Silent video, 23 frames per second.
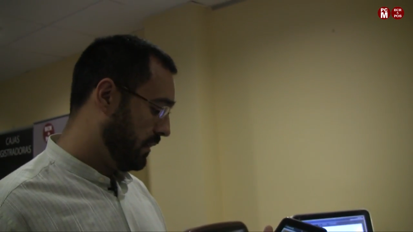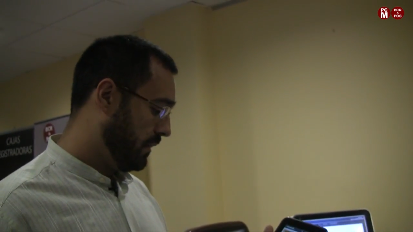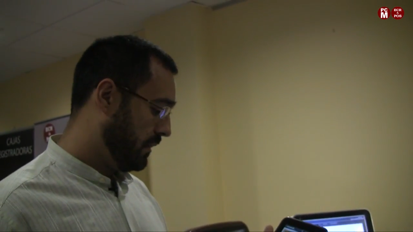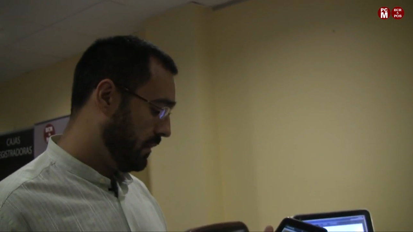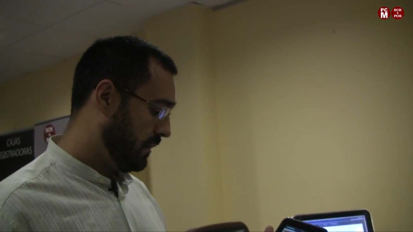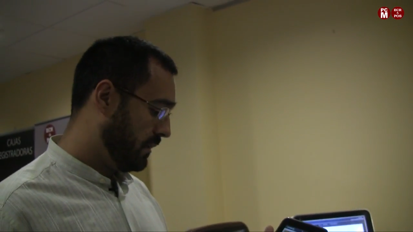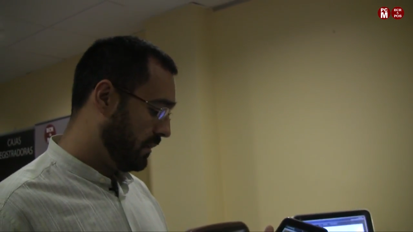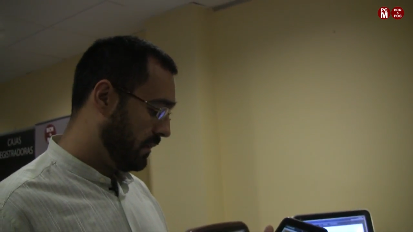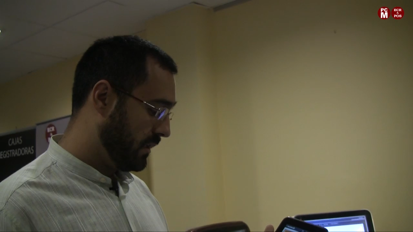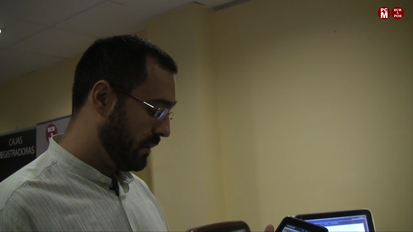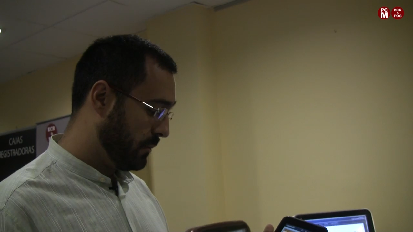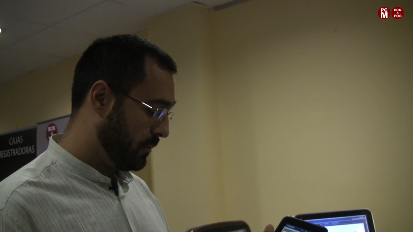
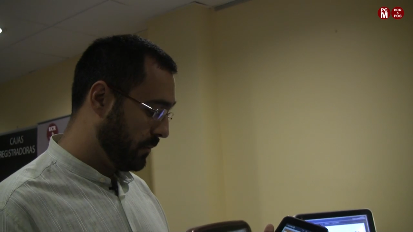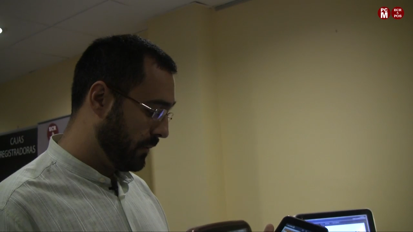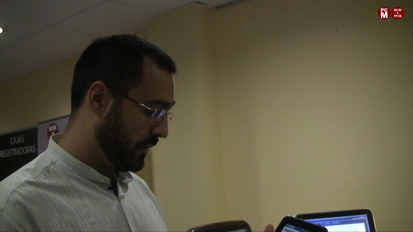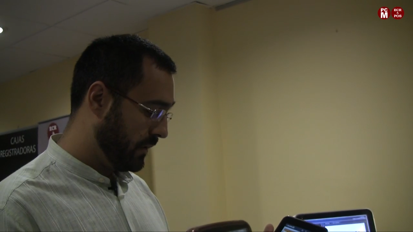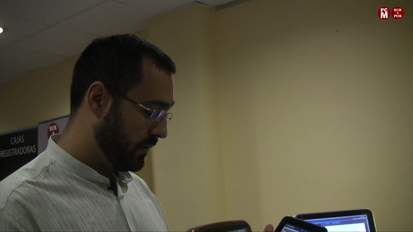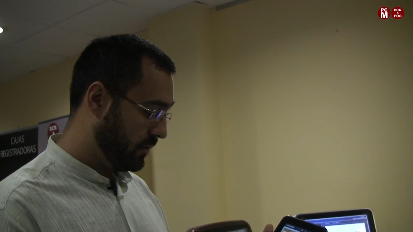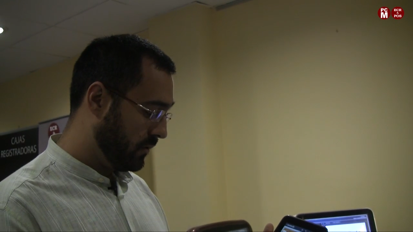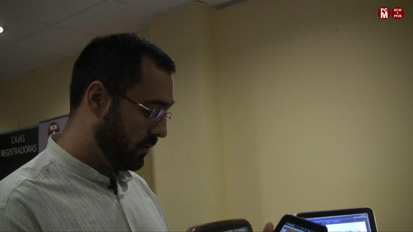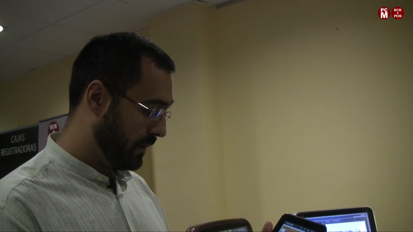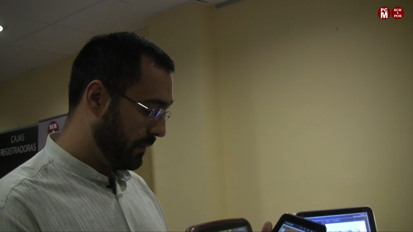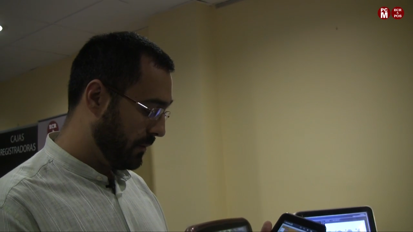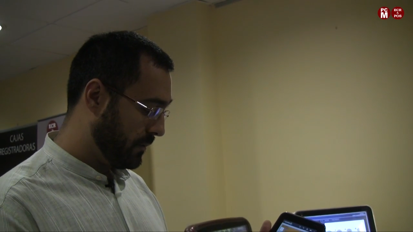Y de
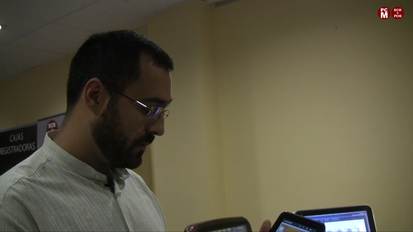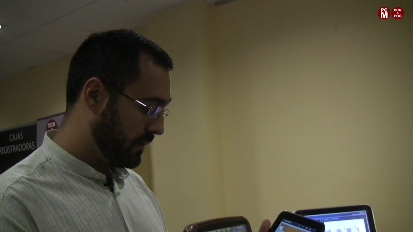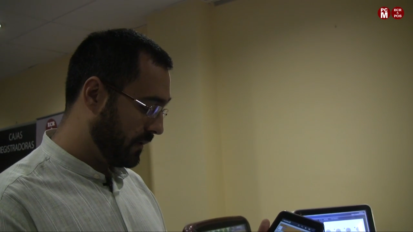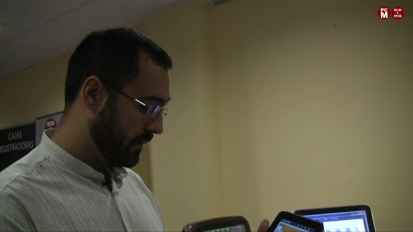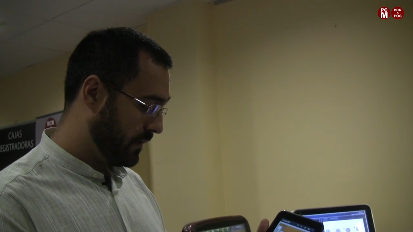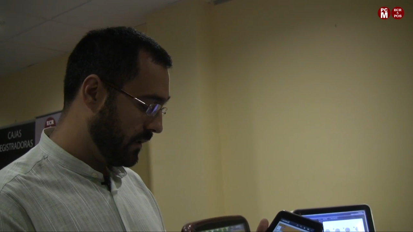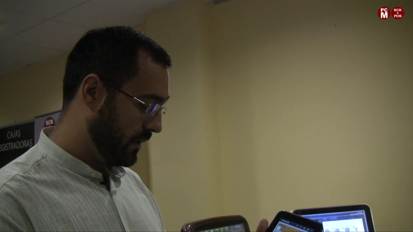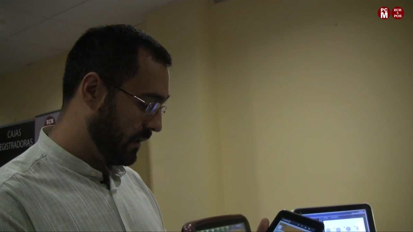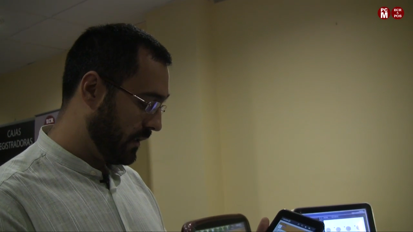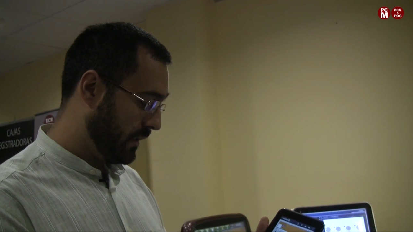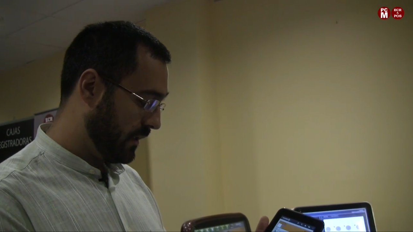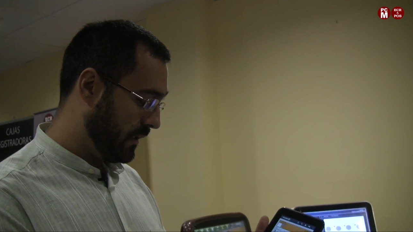momento lo que vamos a
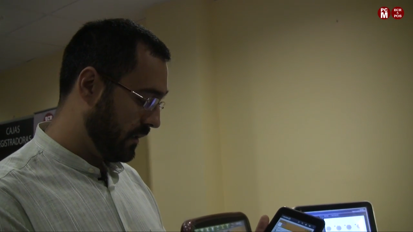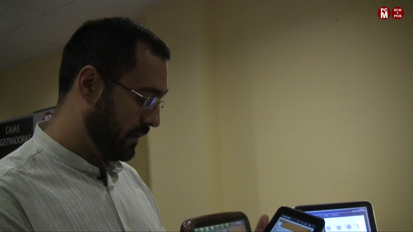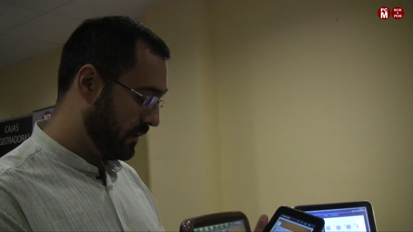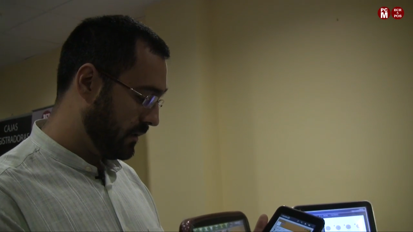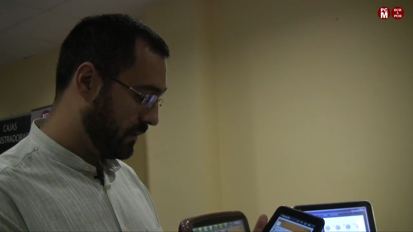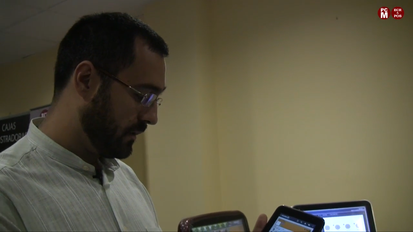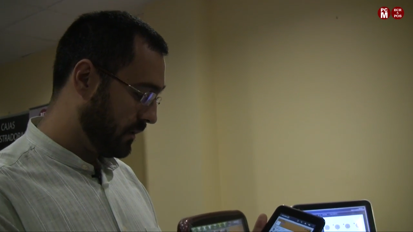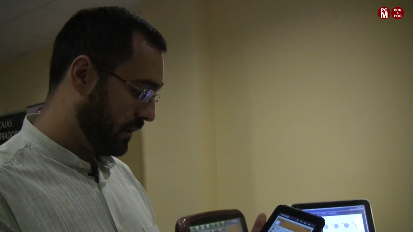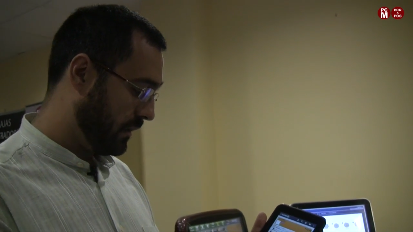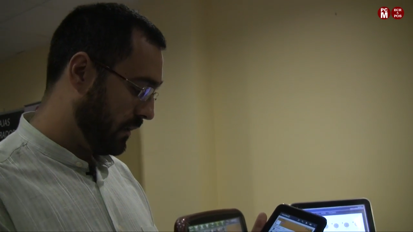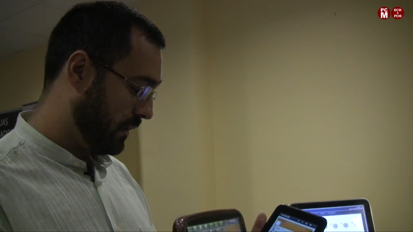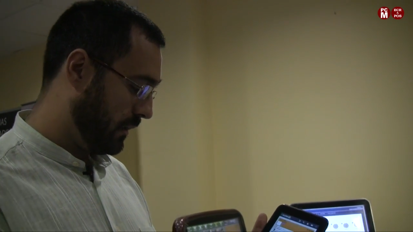hacer
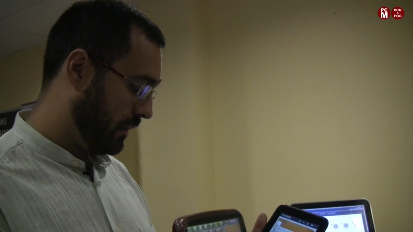es